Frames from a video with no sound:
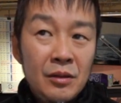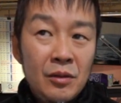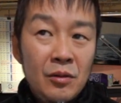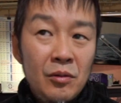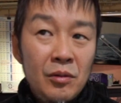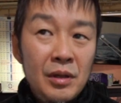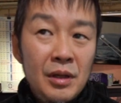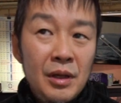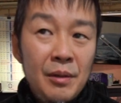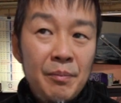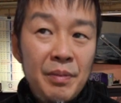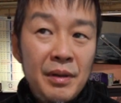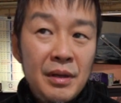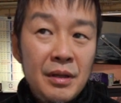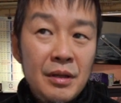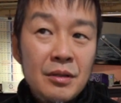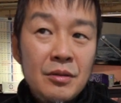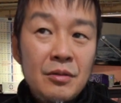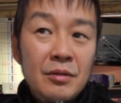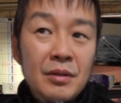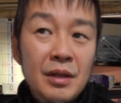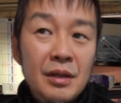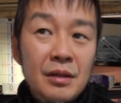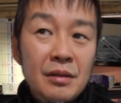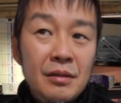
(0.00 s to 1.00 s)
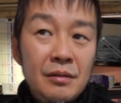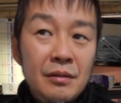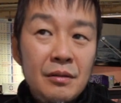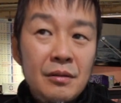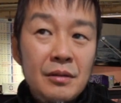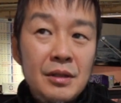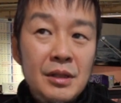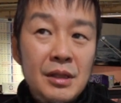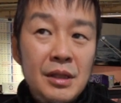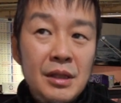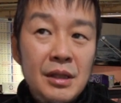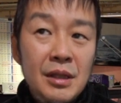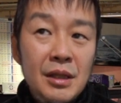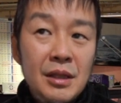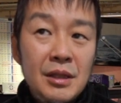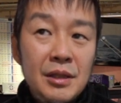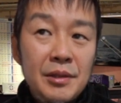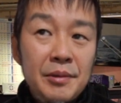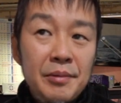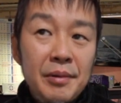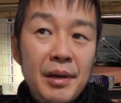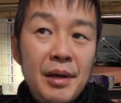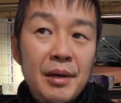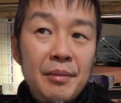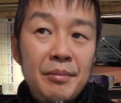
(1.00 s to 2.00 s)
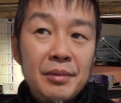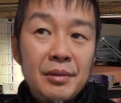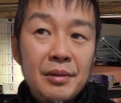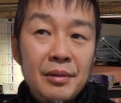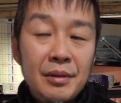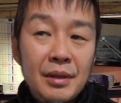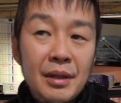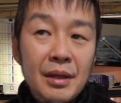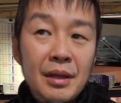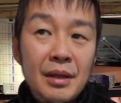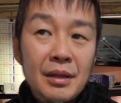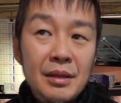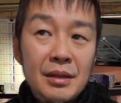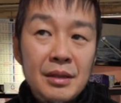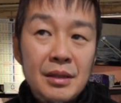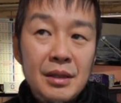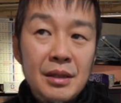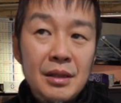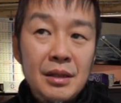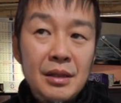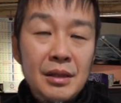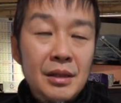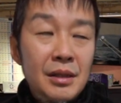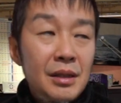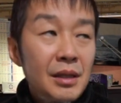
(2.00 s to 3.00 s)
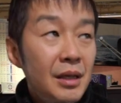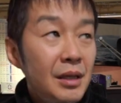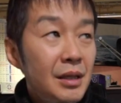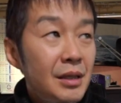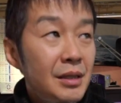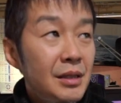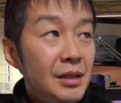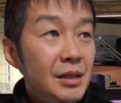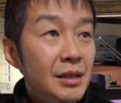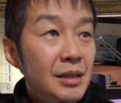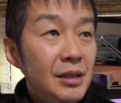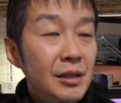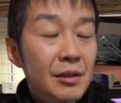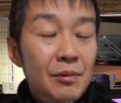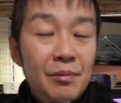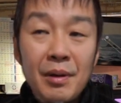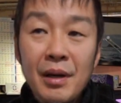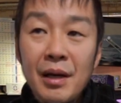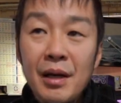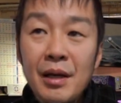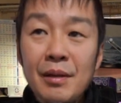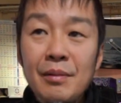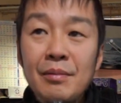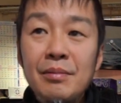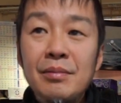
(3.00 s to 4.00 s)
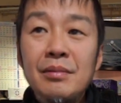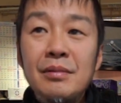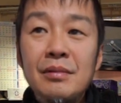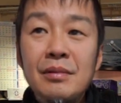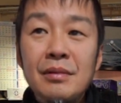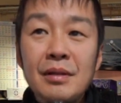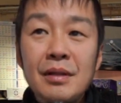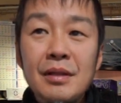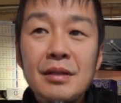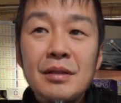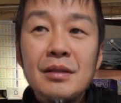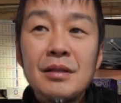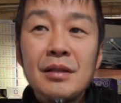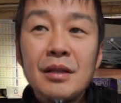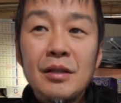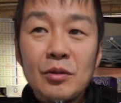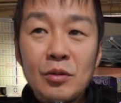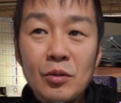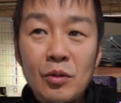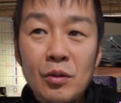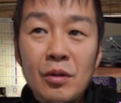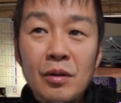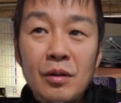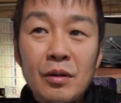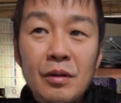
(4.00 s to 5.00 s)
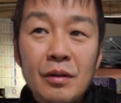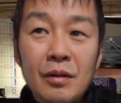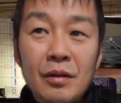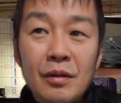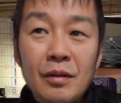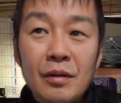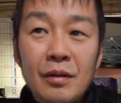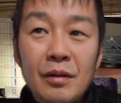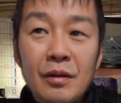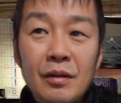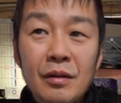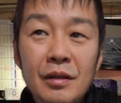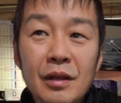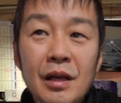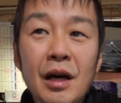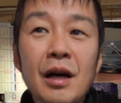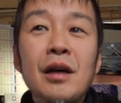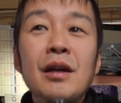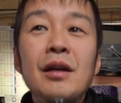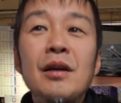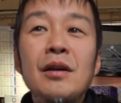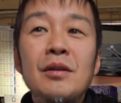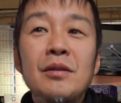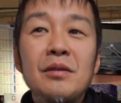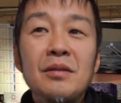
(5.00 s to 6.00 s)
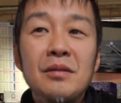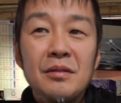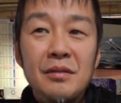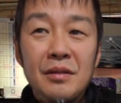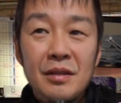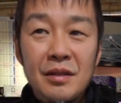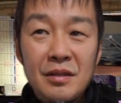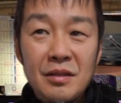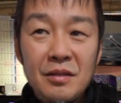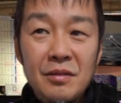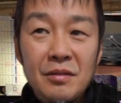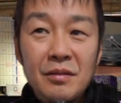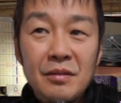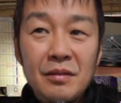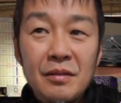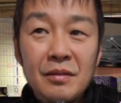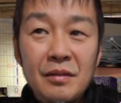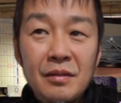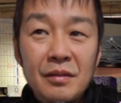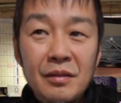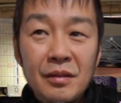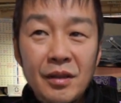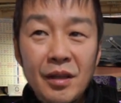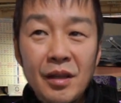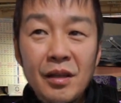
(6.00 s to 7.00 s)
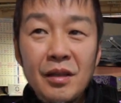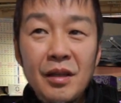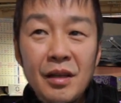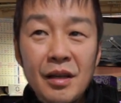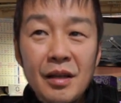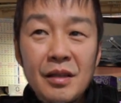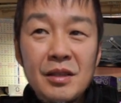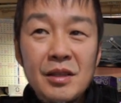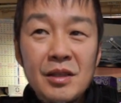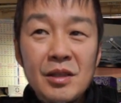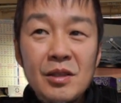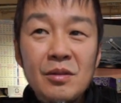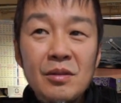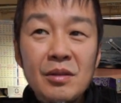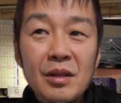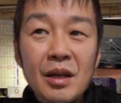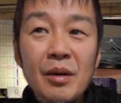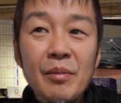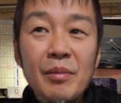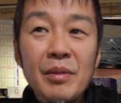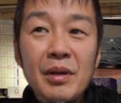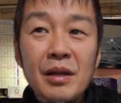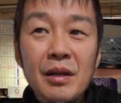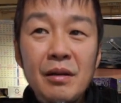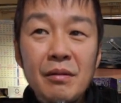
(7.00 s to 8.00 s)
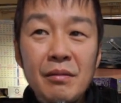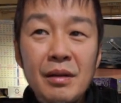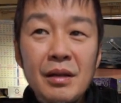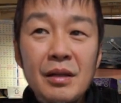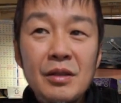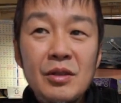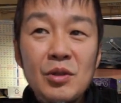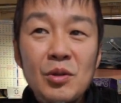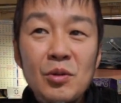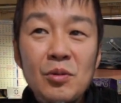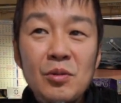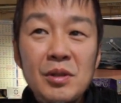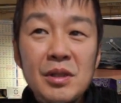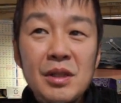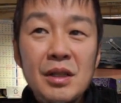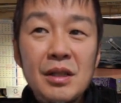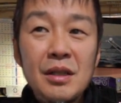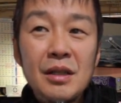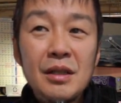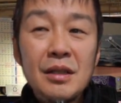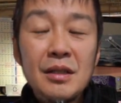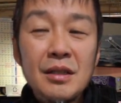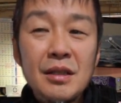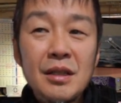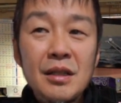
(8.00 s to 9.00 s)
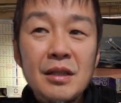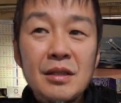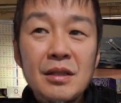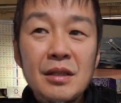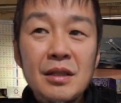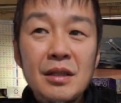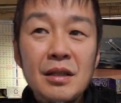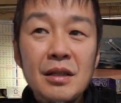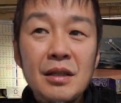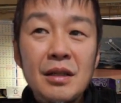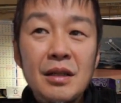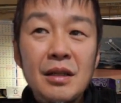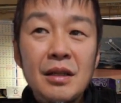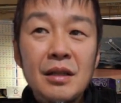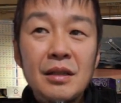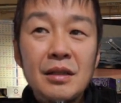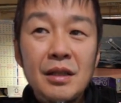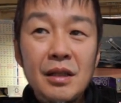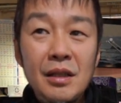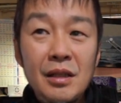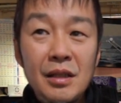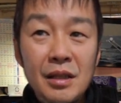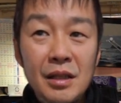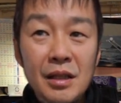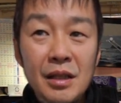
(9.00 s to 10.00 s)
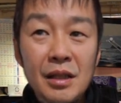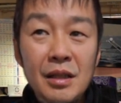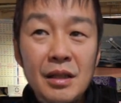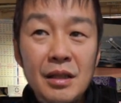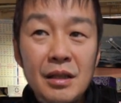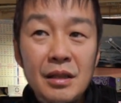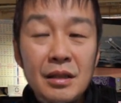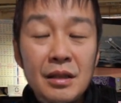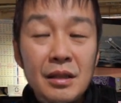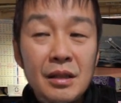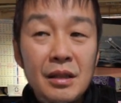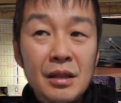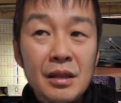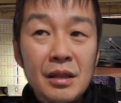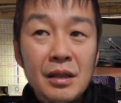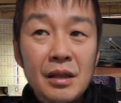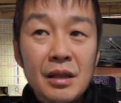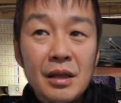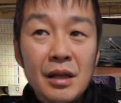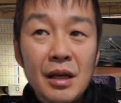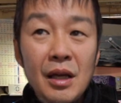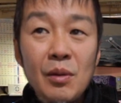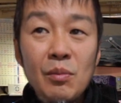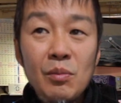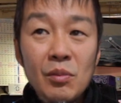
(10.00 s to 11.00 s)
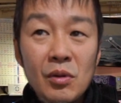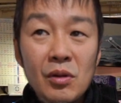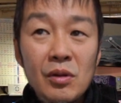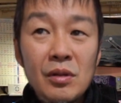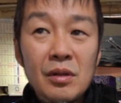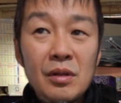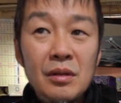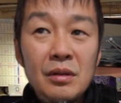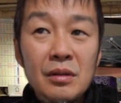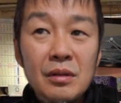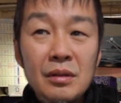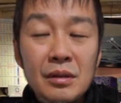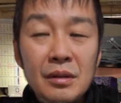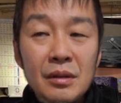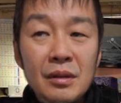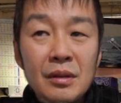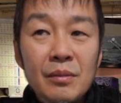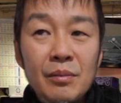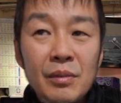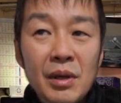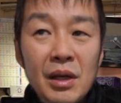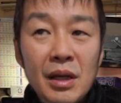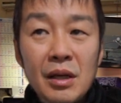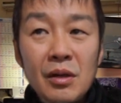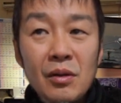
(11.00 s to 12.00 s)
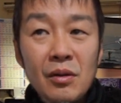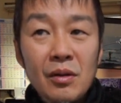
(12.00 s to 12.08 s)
これがパナソニックの GH5 とか GH5S だとやれるんですよただあっちのカメラは長時間撮影ができ絵も、まあ、絵